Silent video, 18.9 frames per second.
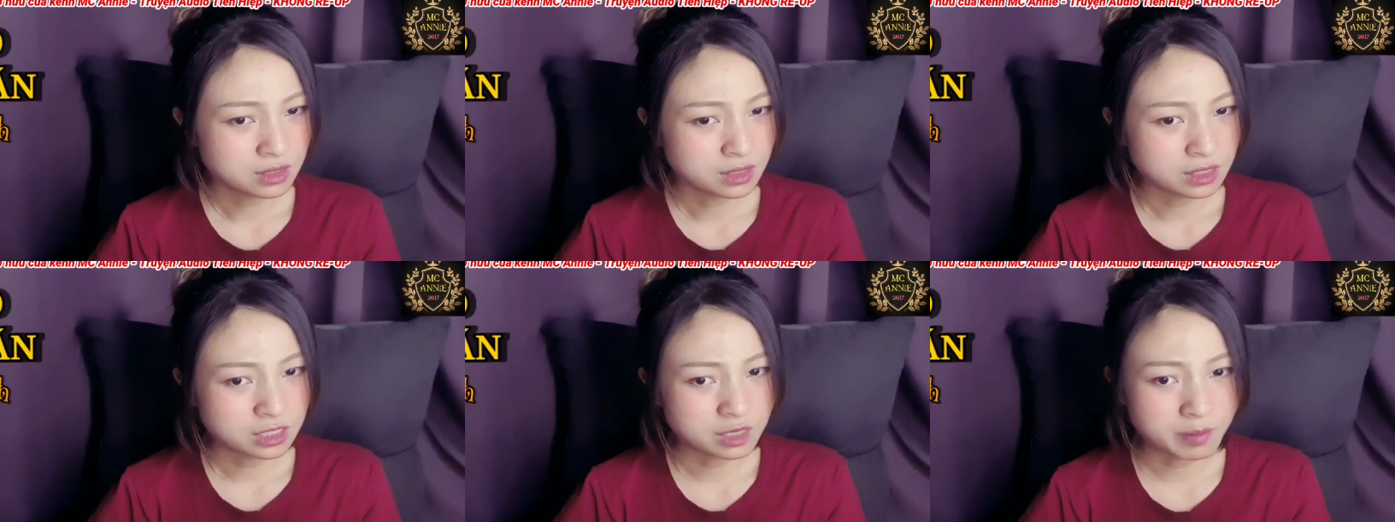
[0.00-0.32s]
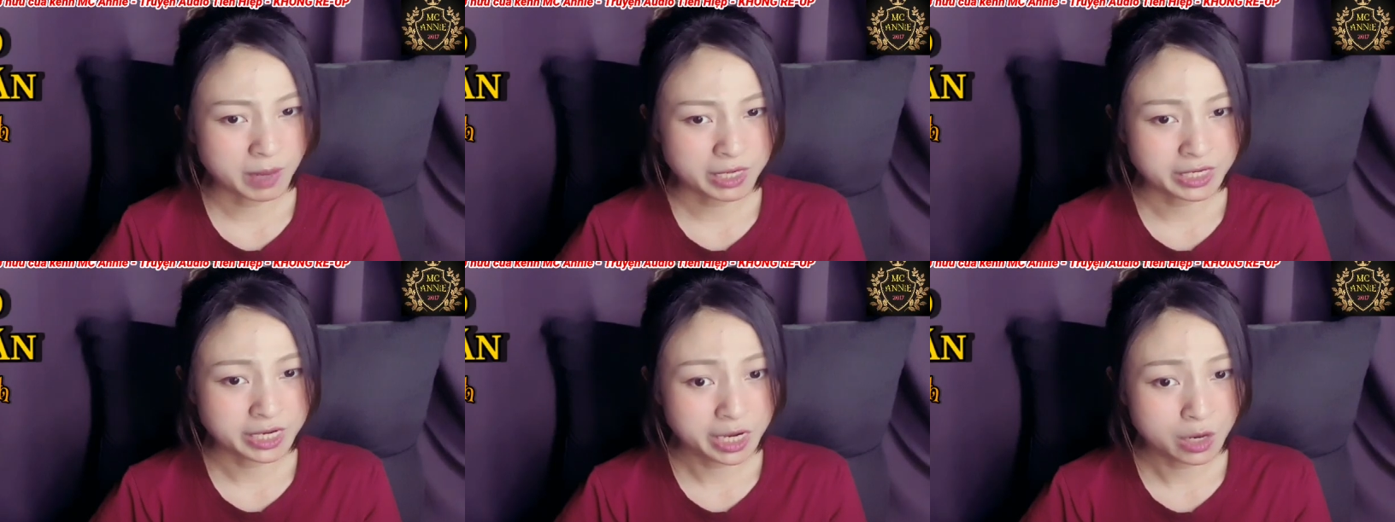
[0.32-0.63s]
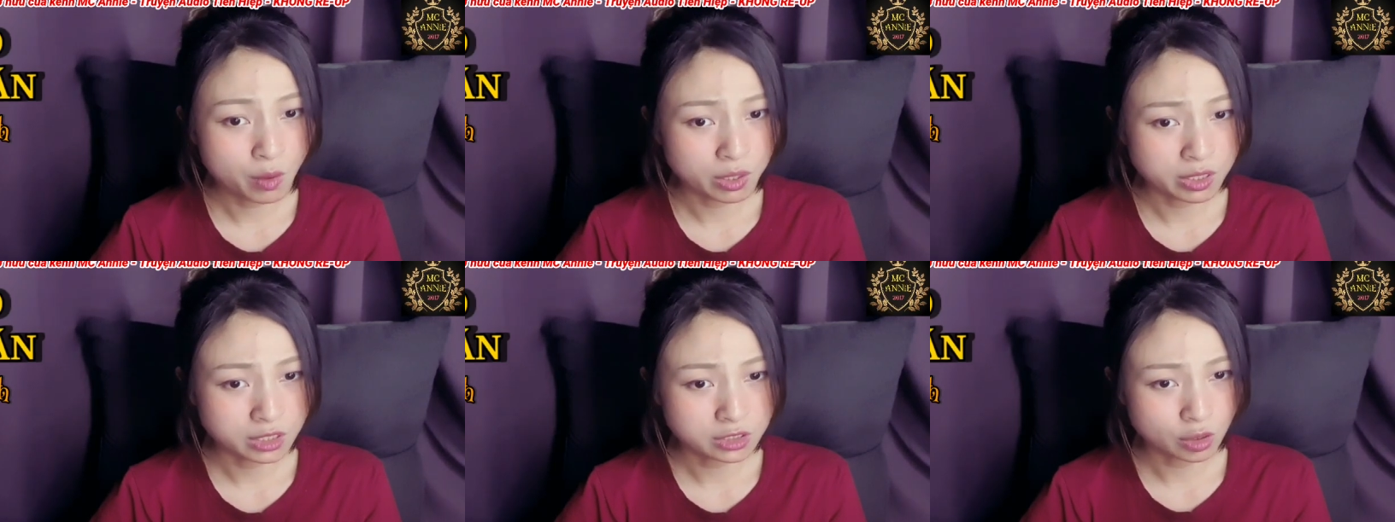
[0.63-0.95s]
nhưng mà đế
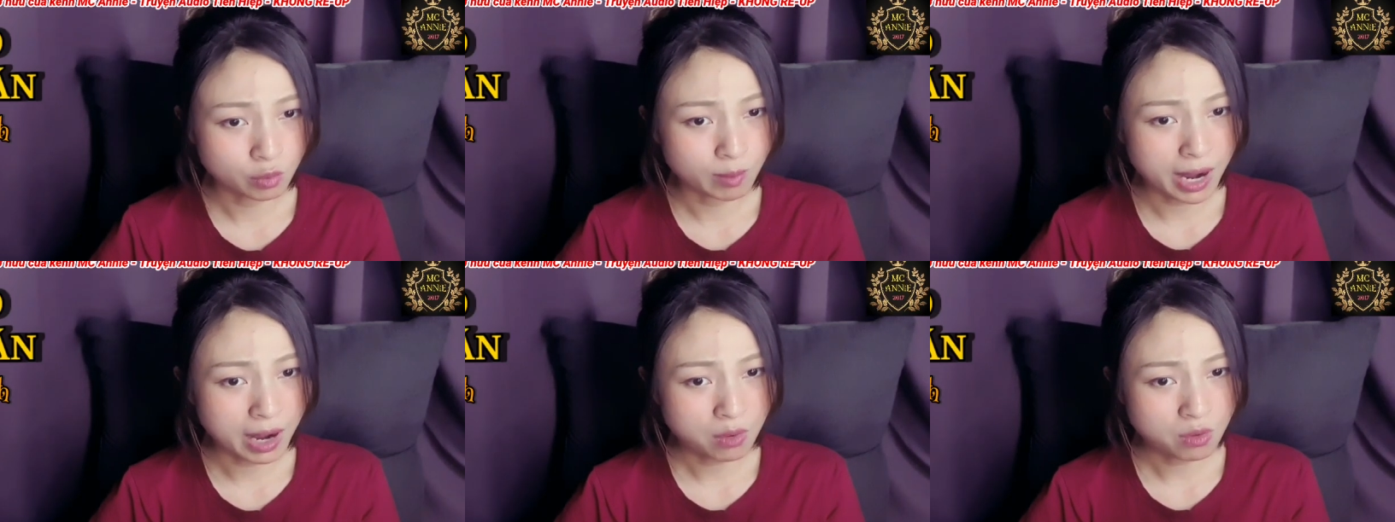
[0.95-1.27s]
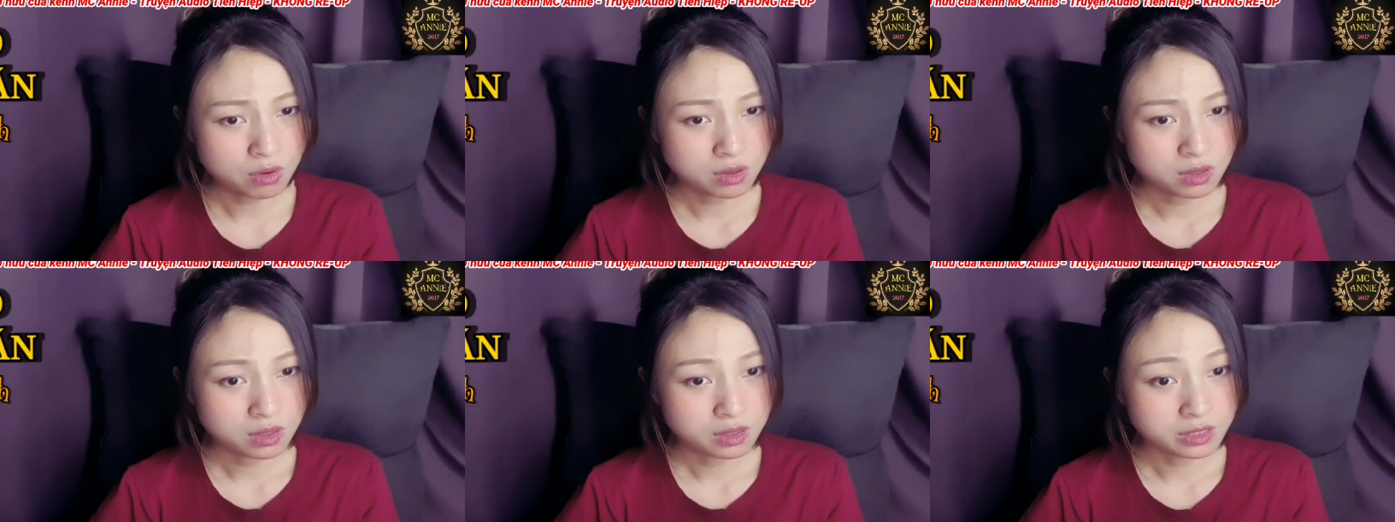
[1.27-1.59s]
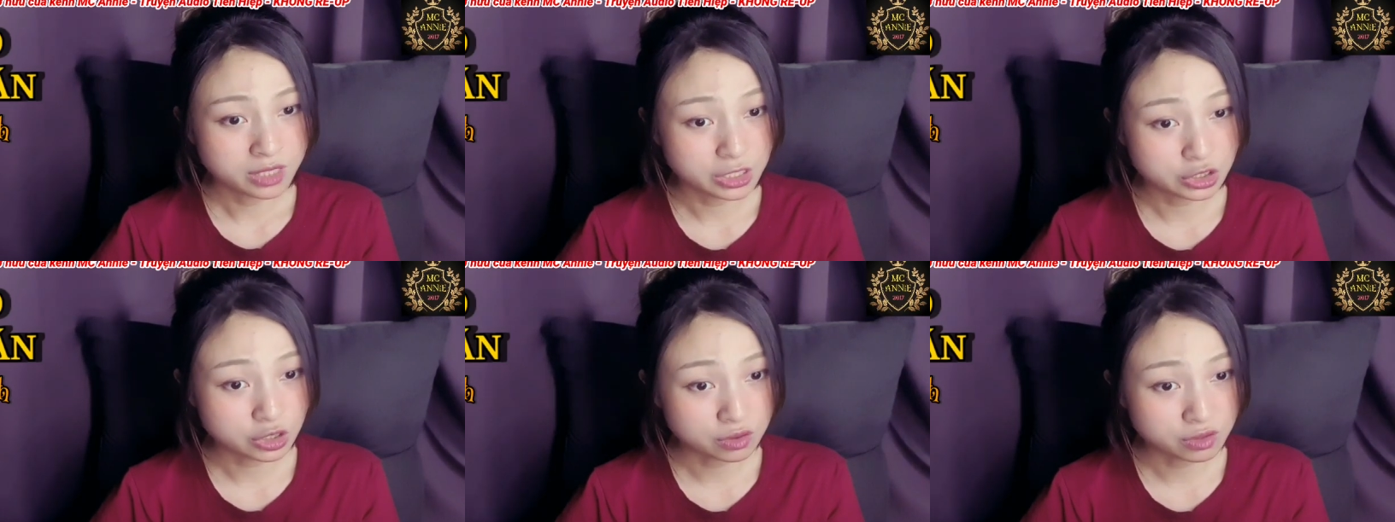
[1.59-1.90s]
quân đã thông báo
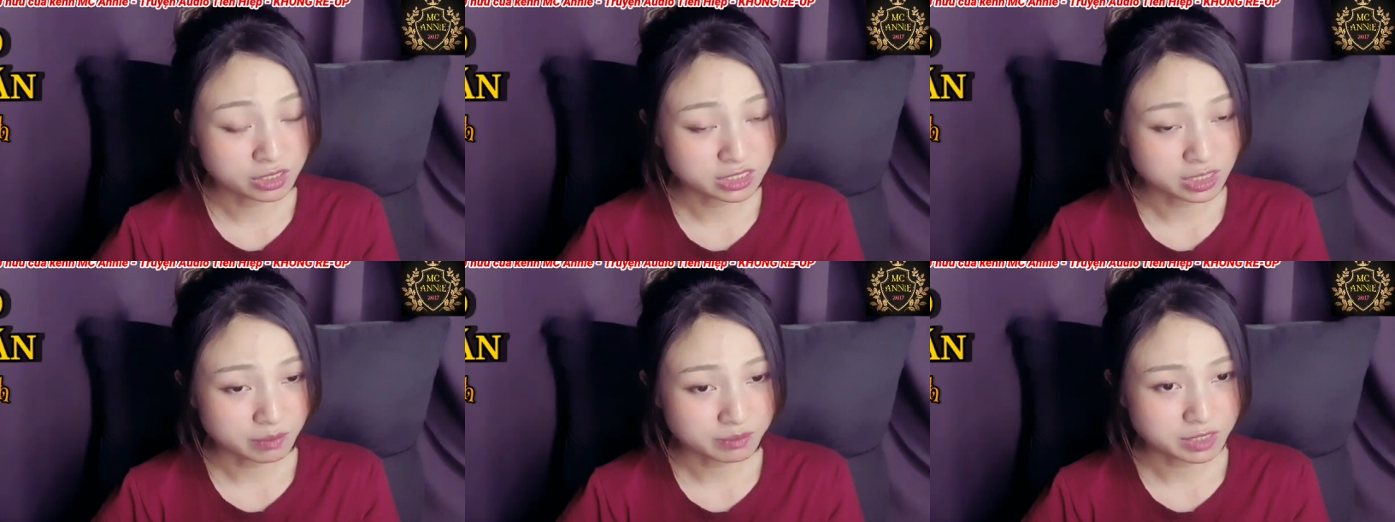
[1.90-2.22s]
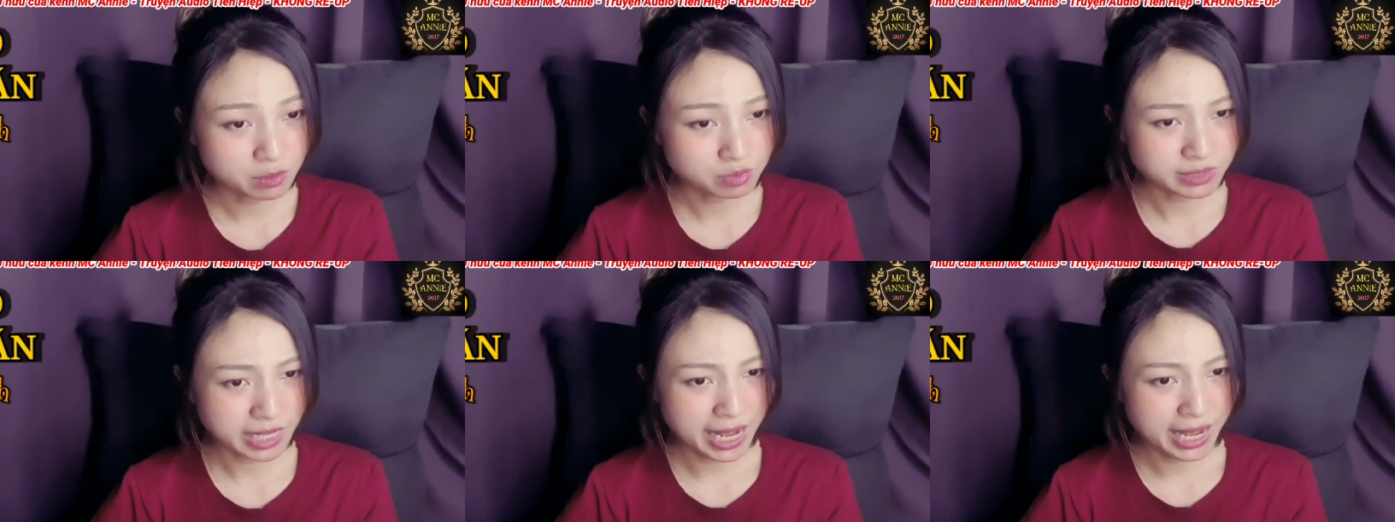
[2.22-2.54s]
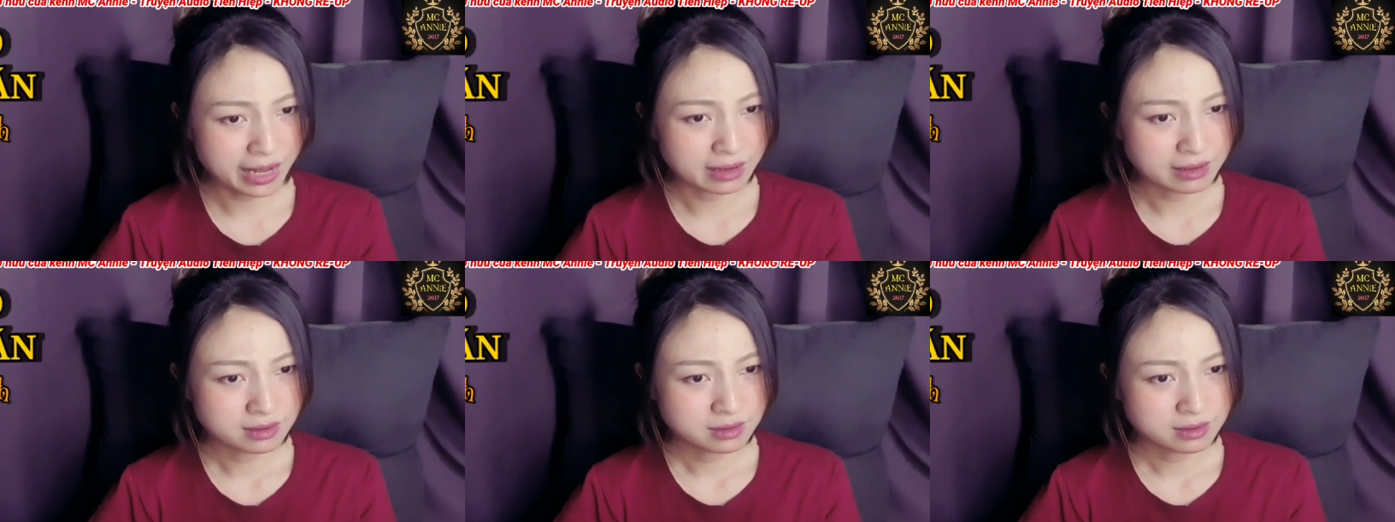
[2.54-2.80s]
để cho người chăm sóc ta